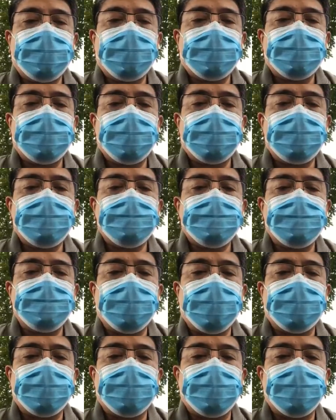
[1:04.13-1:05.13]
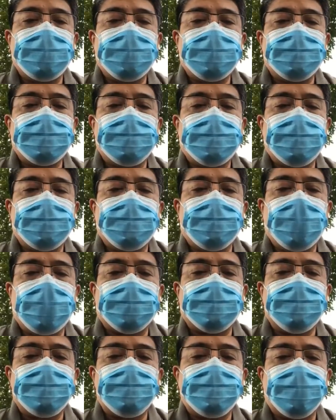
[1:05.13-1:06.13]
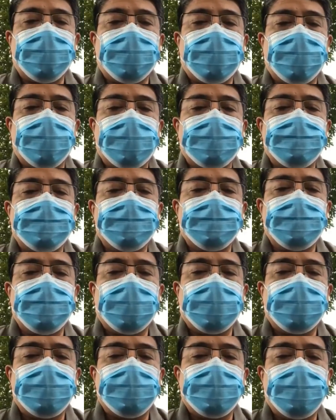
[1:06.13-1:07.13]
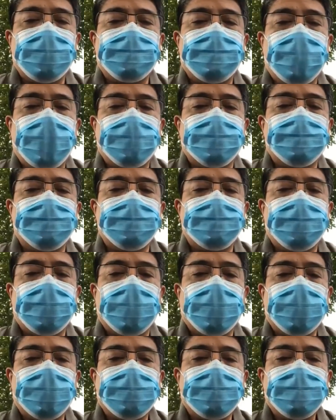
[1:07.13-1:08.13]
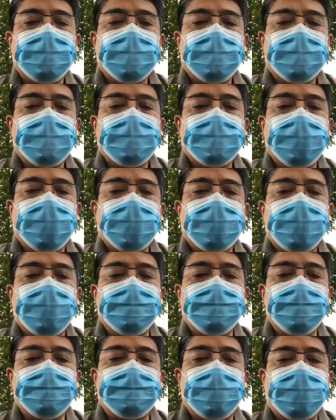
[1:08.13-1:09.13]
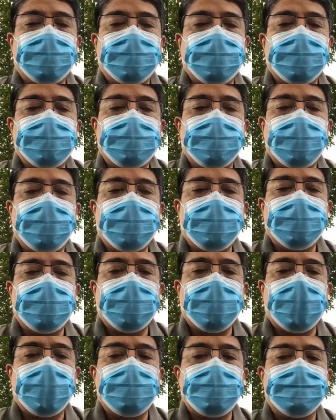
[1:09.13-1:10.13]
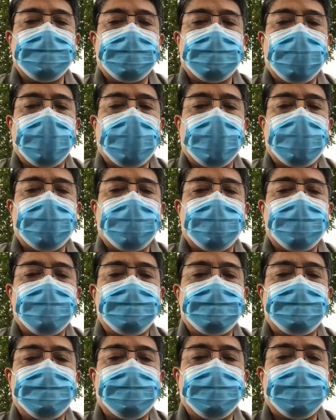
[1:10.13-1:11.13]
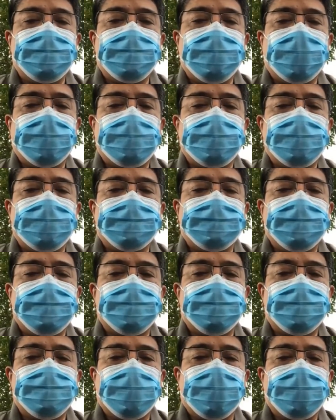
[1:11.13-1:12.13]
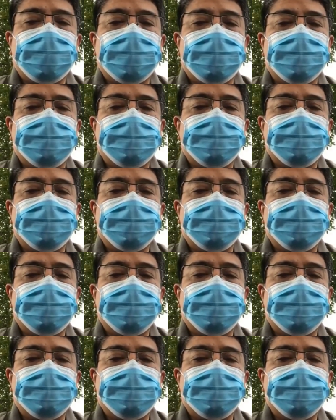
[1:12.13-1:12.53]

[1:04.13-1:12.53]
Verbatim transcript: dari sungai Nil itu keluar tujuh ekor lembu yang indah bangunnya dan gemuk badannya, lalu memakan rumput yang di tepi sungai itu.